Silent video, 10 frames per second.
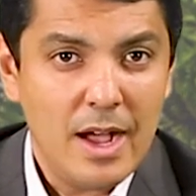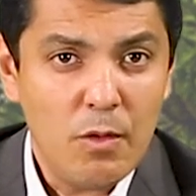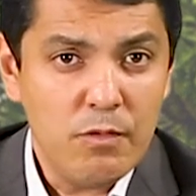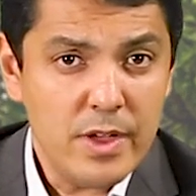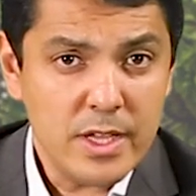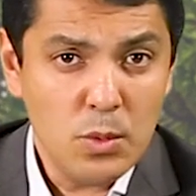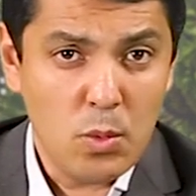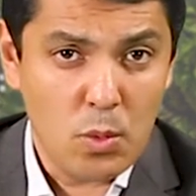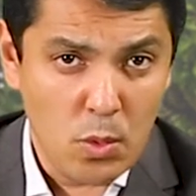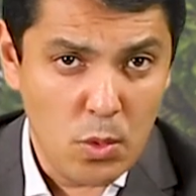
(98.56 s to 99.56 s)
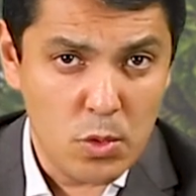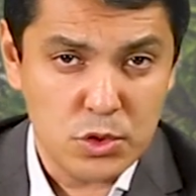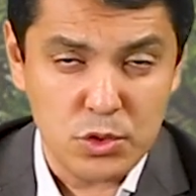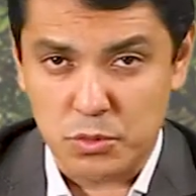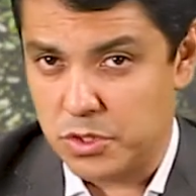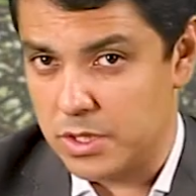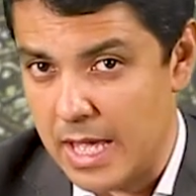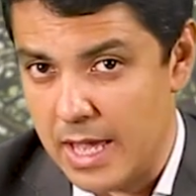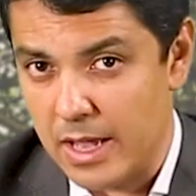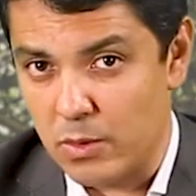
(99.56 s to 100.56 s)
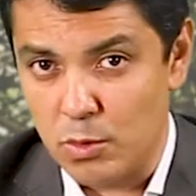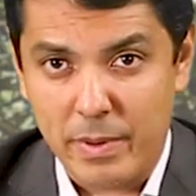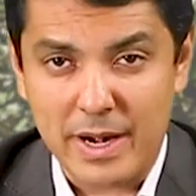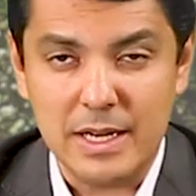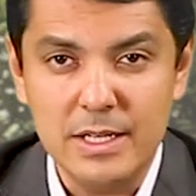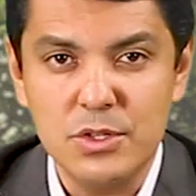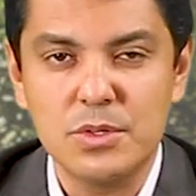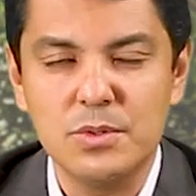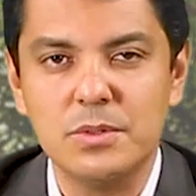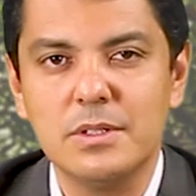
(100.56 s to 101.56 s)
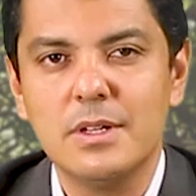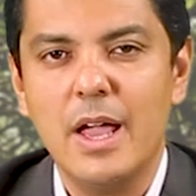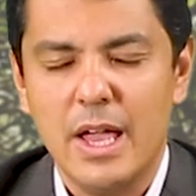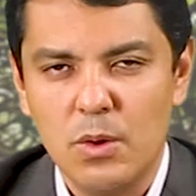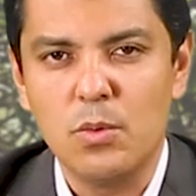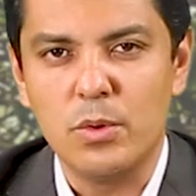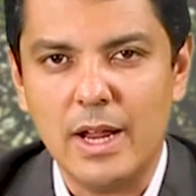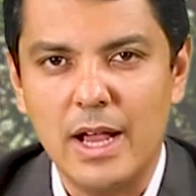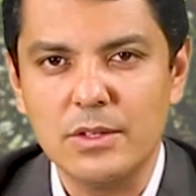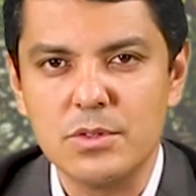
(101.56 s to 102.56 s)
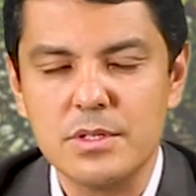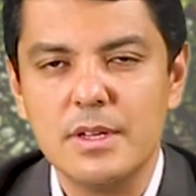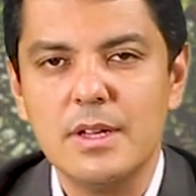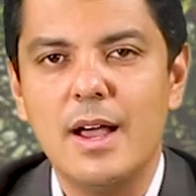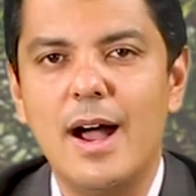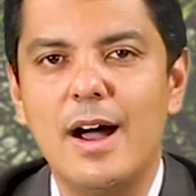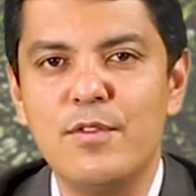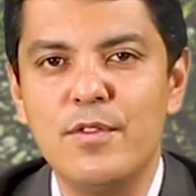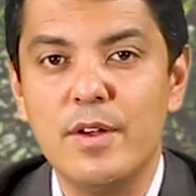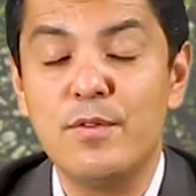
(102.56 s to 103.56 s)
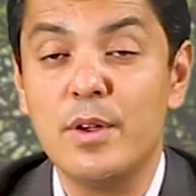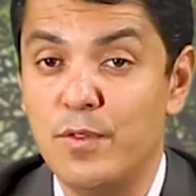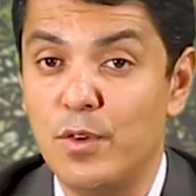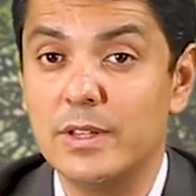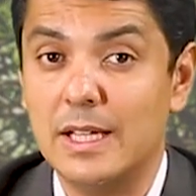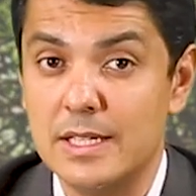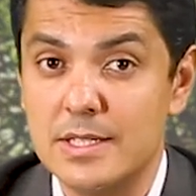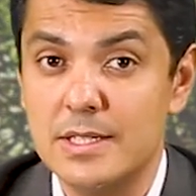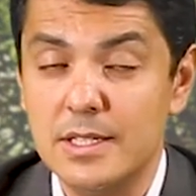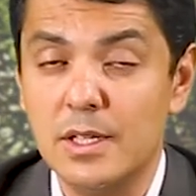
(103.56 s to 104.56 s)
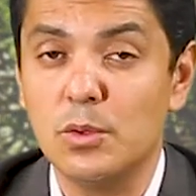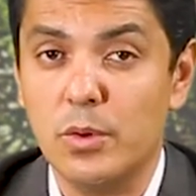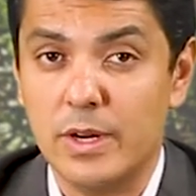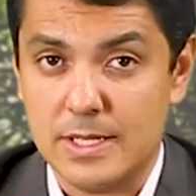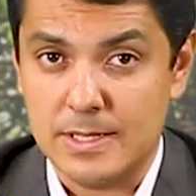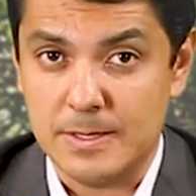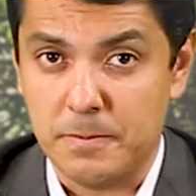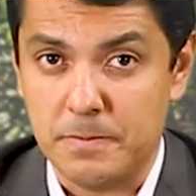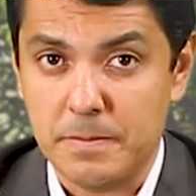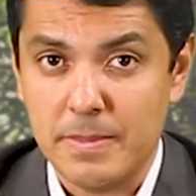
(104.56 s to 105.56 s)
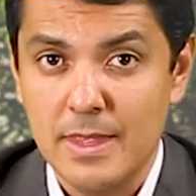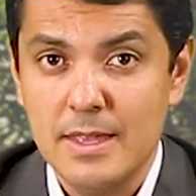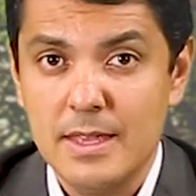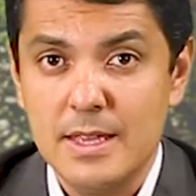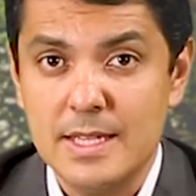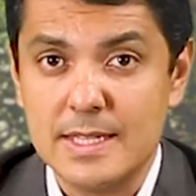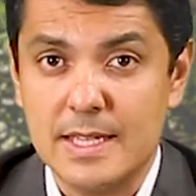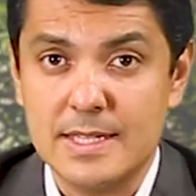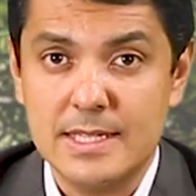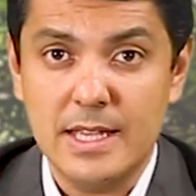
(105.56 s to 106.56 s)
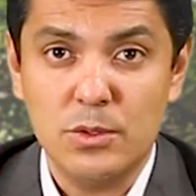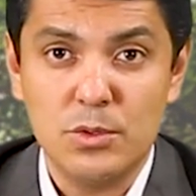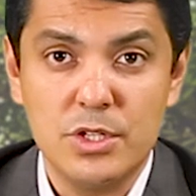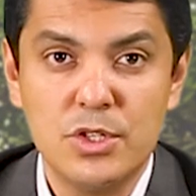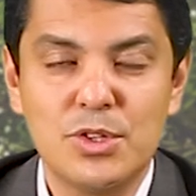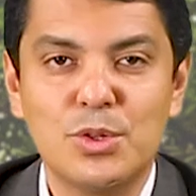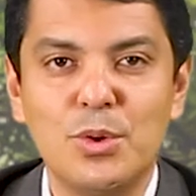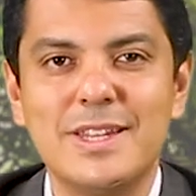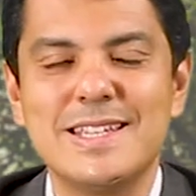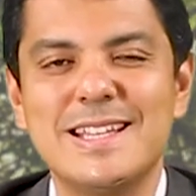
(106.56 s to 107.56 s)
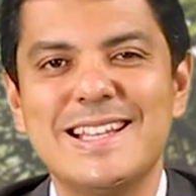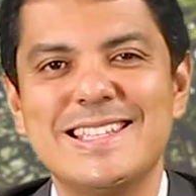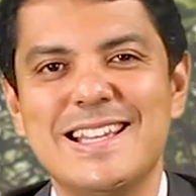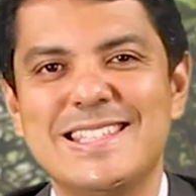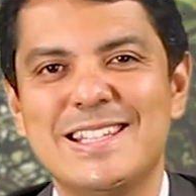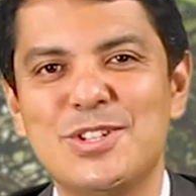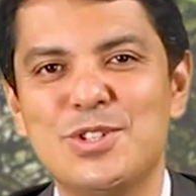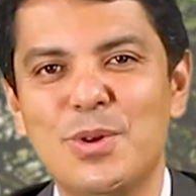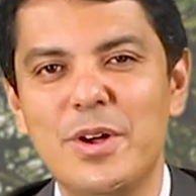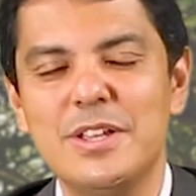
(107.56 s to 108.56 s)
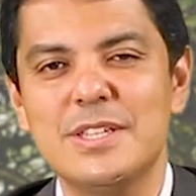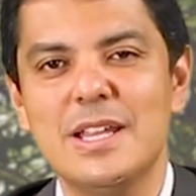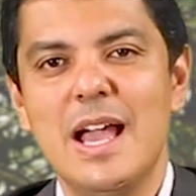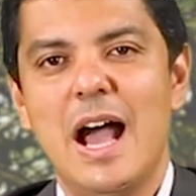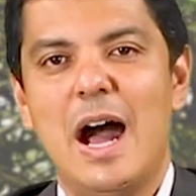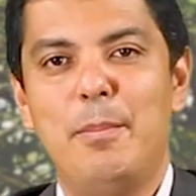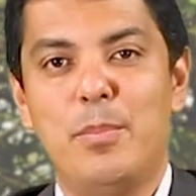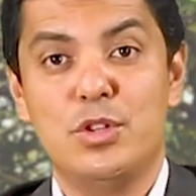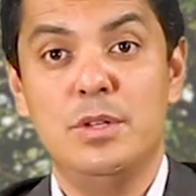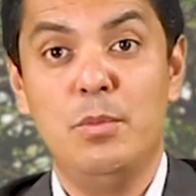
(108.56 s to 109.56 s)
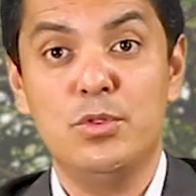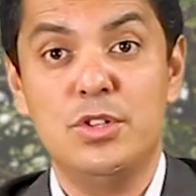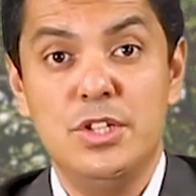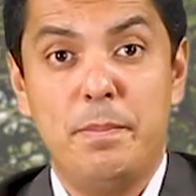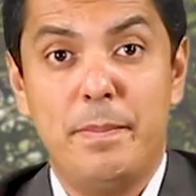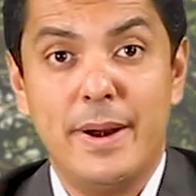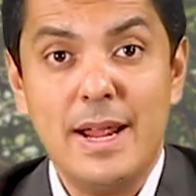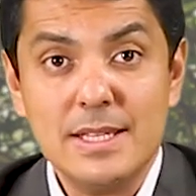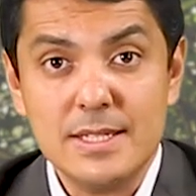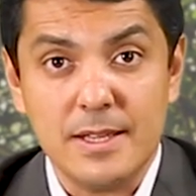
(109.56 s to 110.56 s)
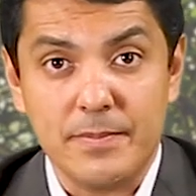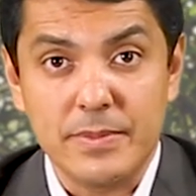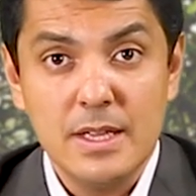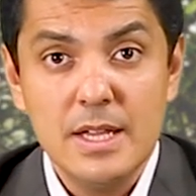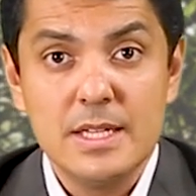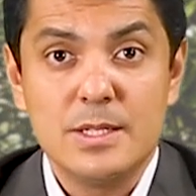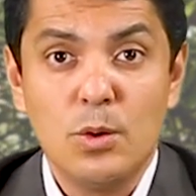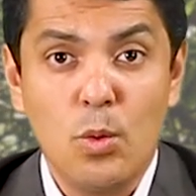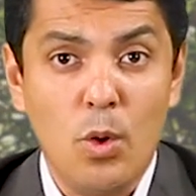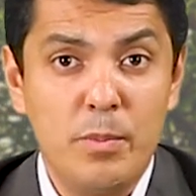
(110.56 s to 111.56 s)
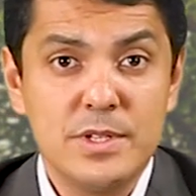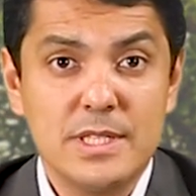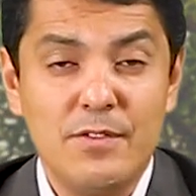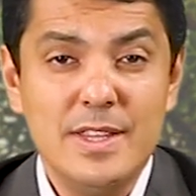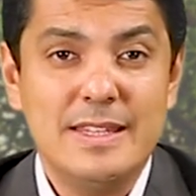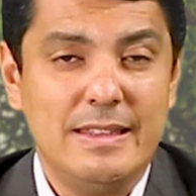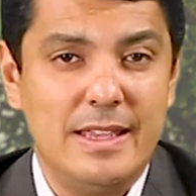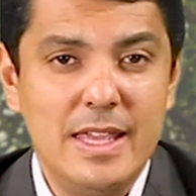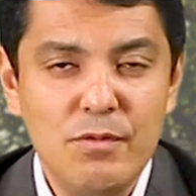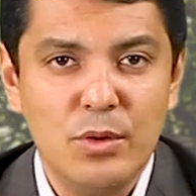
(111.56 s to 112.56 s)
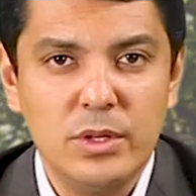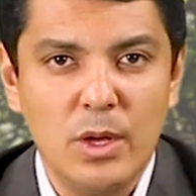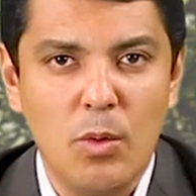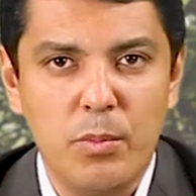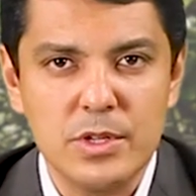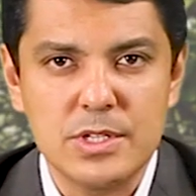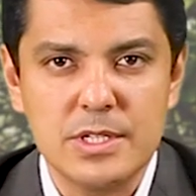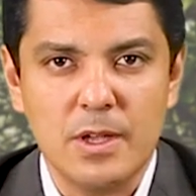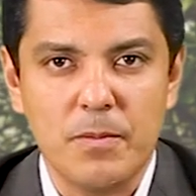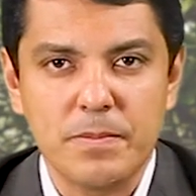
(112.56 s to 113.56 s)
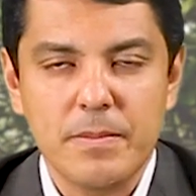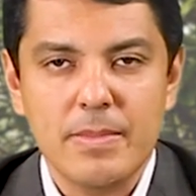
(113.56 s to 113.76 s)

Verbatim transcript: Ao ver que o coxo, o cego e o paralítico eram curados, a fé foi fortalecida no coração. Esquecendo-se de todas as restrições, aproximou-se depressa. Seu corpo estava em terrível decomposição.